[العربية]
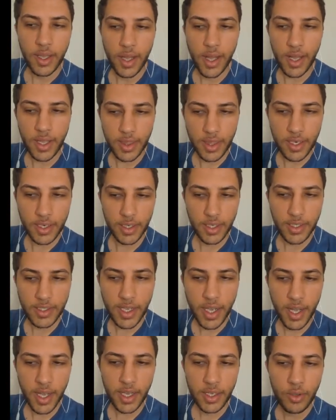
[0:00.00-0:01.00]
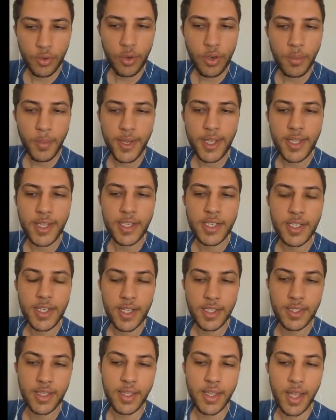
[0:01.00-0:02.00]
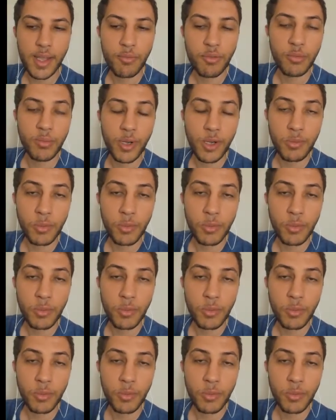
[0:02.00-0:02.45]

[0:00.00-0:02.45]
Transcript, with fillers: أكثر نجاح كلما احتجت لأن تتعامل مع